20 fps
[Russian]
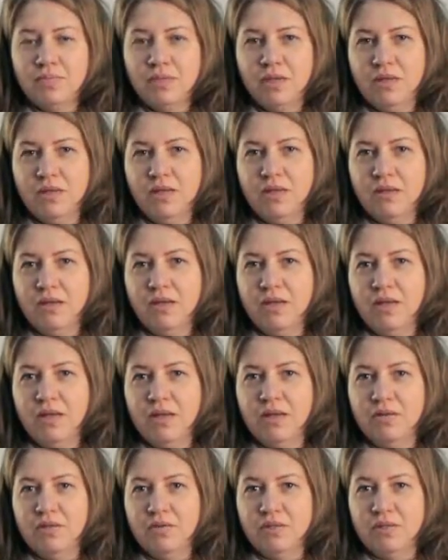и так
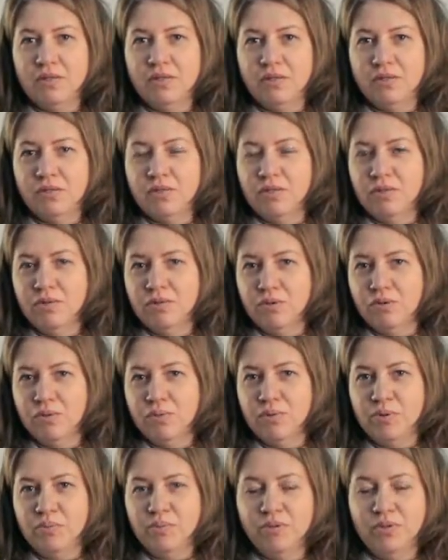далее. Везде ее
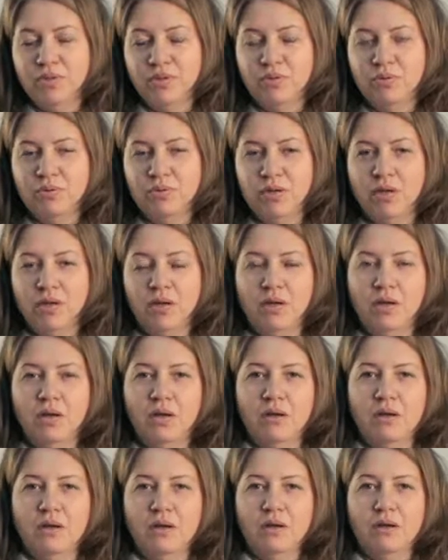преподают.
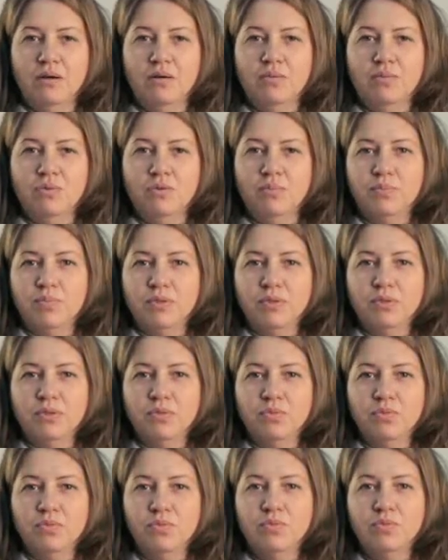Вот,
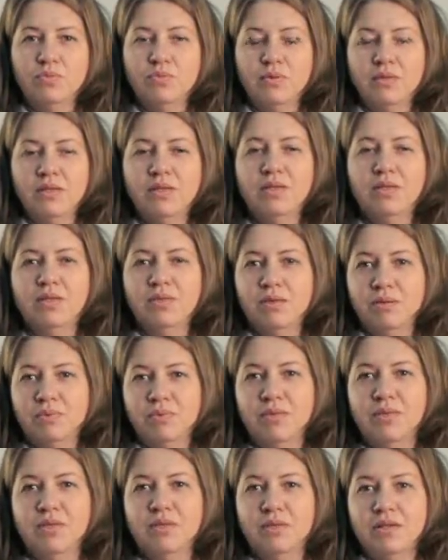поэтому мне надо
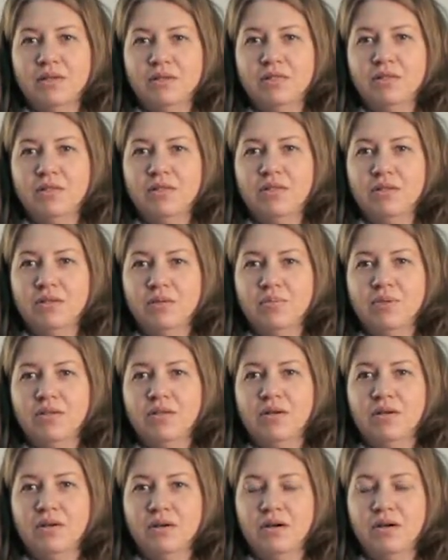было найти
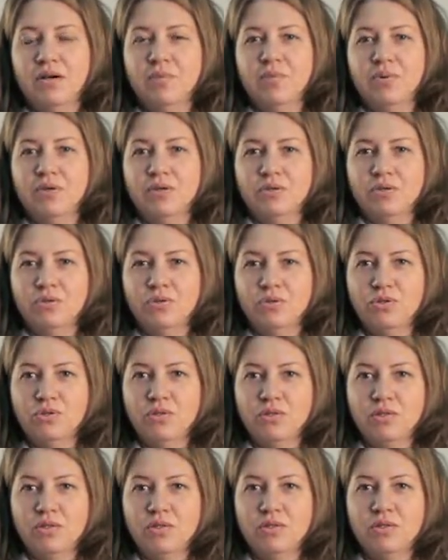именно, как
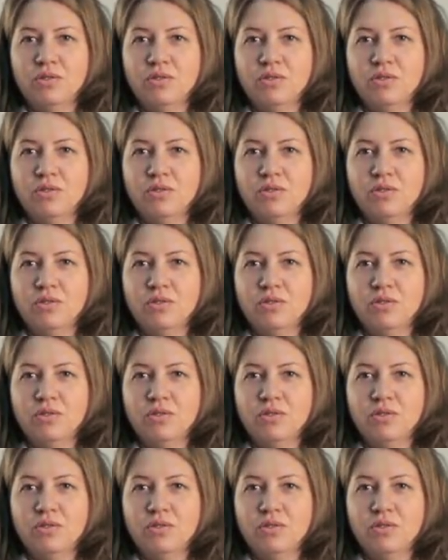произносятся эти